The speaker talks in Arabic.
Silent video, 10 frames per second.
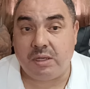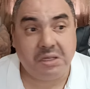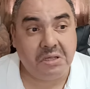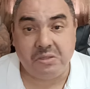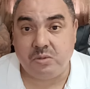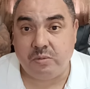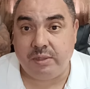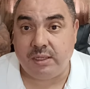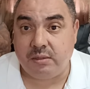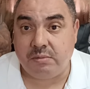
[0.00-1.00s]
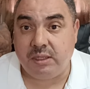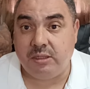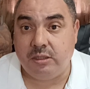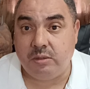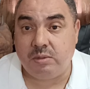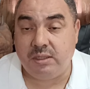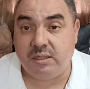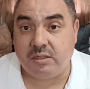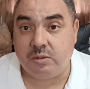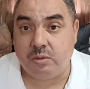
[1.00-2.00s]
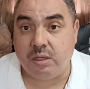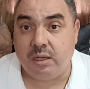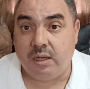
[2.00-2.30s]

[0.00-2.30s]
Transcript: كيهزوا بنادم كيديه وكيدكسوه